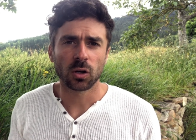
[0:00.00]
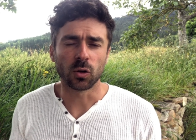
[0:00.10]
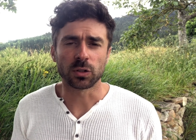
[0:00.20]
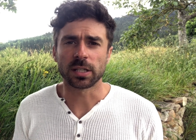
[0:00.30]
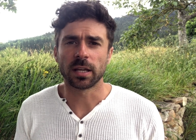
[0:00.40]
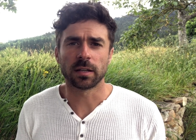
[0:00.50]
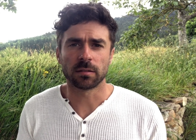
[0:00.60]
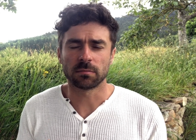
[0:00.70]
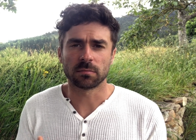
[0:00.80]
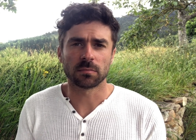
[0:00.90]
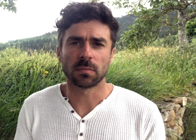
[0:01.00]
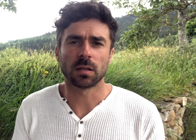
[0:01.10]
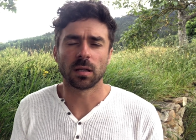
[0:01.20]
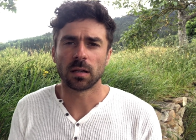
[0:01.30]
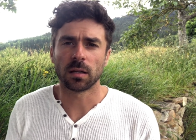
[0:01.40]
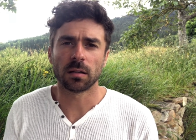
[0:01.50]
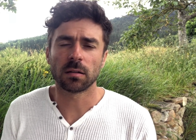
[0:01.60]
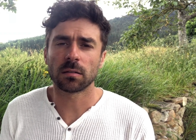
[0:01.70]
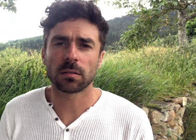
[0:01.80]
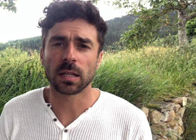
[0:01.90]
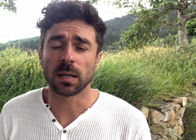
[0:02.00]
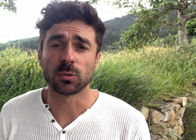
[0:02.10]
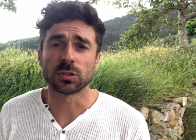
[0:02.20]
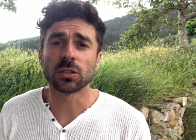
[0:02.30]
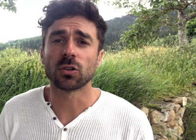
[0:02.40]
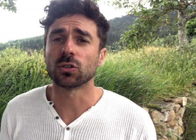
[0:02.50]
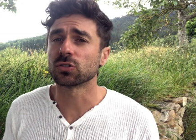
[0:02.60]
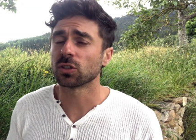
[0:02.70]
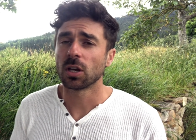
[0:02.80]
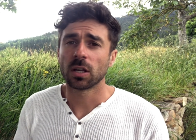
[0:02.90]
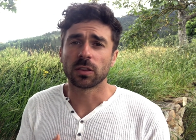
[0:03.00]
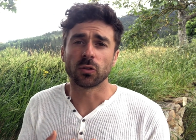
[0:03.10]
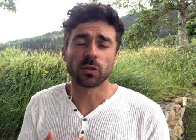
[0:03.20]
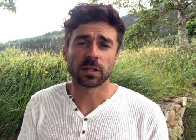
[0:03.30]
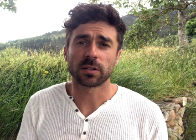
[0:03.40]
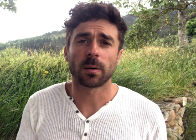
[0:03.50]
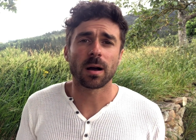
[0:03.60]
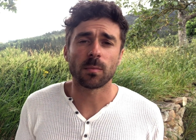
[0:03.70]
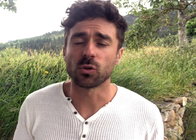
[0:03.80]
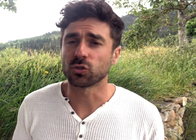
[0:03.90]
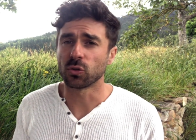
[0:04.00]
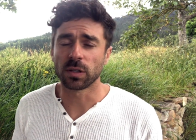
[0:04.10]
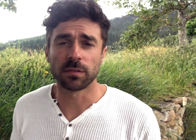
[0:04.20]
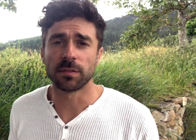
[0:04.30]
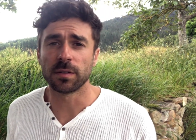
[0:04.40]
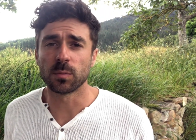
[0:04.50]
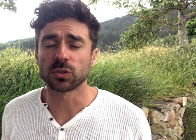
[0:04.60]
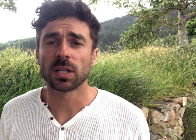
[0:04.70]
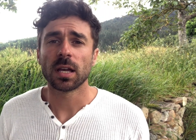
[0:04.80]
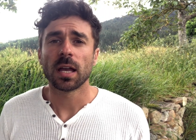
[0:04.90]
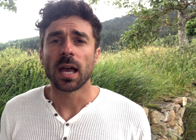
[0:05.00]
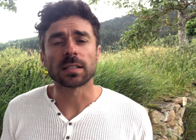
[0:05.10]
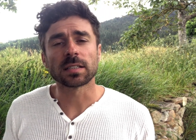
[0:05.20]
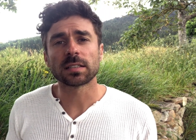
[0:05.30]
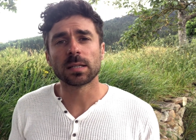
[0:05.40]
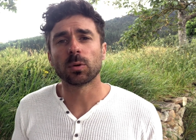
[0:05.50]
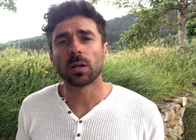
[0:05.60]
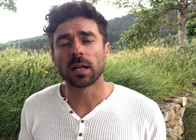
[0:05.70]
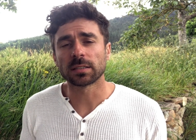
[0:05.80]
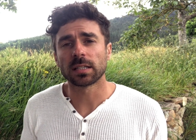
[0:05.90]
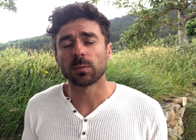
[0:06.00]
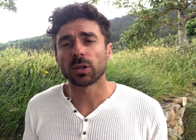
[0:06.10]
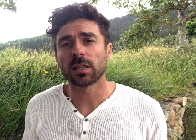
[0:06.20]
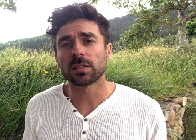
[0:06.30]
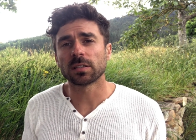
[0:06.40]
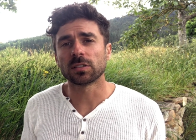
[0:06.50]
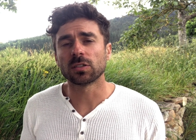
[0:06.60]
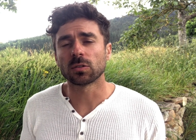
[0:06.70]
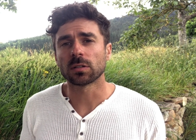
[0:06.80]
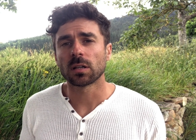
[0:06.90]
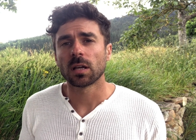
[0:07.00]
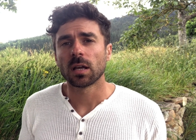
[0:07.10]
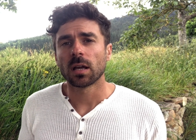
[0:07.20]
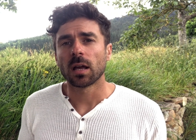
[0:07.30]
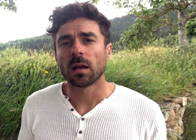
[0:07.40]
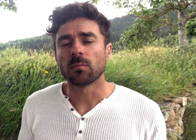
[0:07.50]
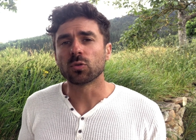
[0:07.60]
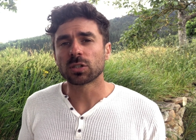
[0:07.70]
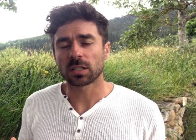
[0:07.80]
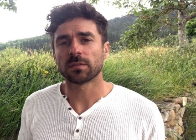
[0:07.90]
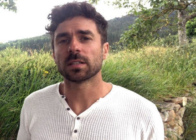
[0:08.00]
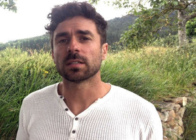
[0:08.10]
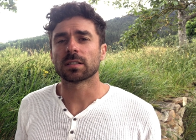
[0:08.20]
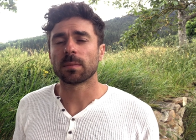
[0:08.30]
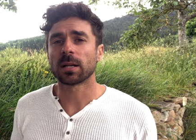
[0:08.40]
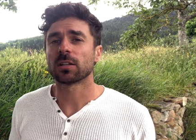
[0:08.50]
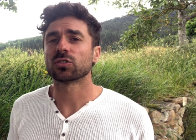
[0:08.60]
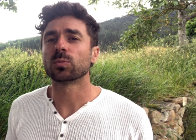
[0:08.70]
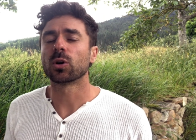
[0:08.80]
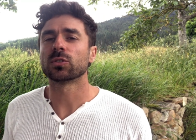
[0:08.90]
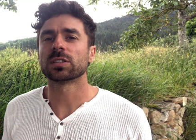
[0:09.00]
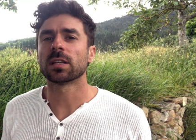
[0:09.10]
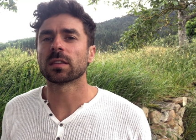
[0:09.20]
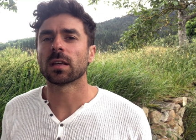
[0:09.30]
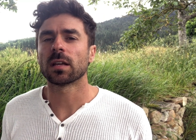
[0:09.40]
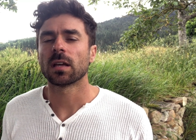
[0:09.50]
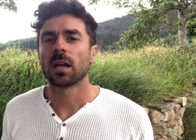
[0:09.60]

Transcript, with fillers: con quién eh, tenemos hijos, dónde trabajamos, dónde vivimos. Ese tipo, de decisión muchas veces de manera subconsciente